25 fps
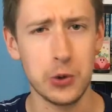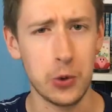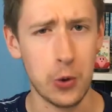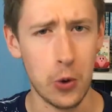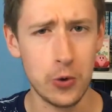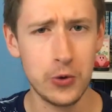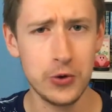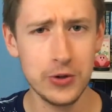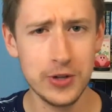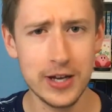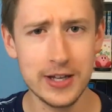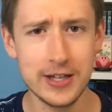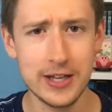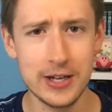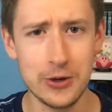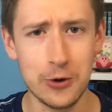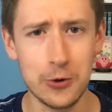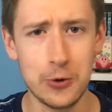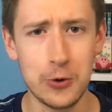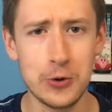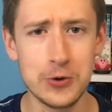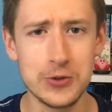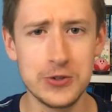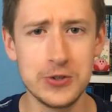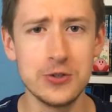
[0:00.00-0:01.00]
と国内で旅
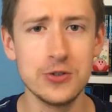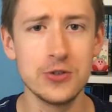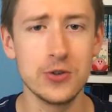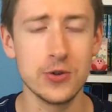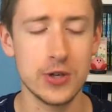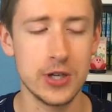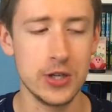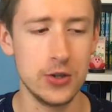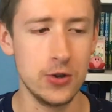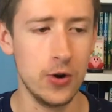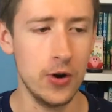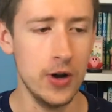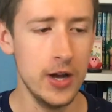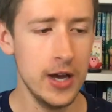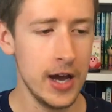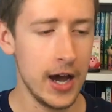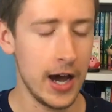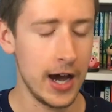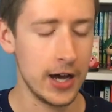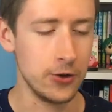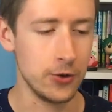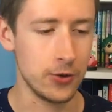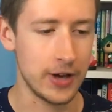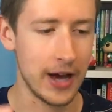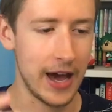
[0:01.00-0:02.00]
行する時の
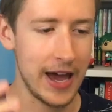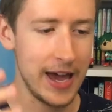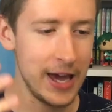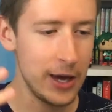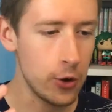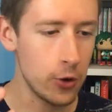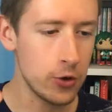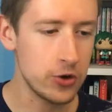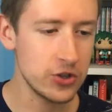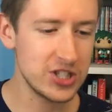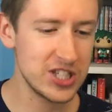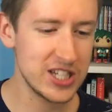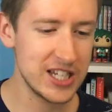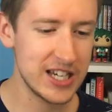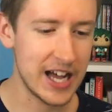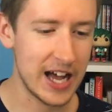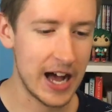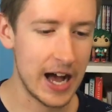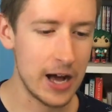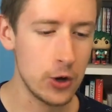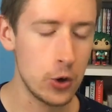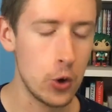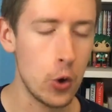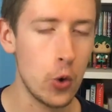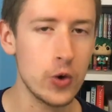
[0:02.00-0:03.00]
外国人
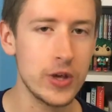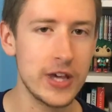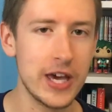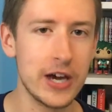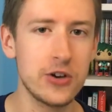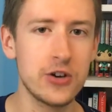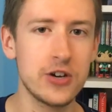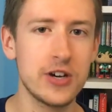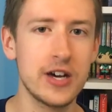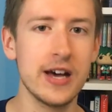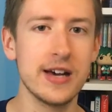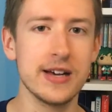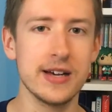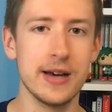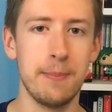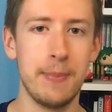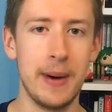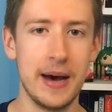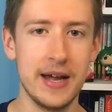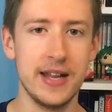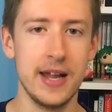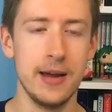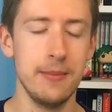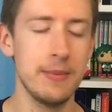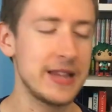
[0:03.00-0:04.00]
観光客感が
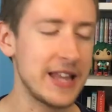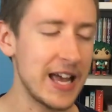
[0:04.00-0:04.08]
パない。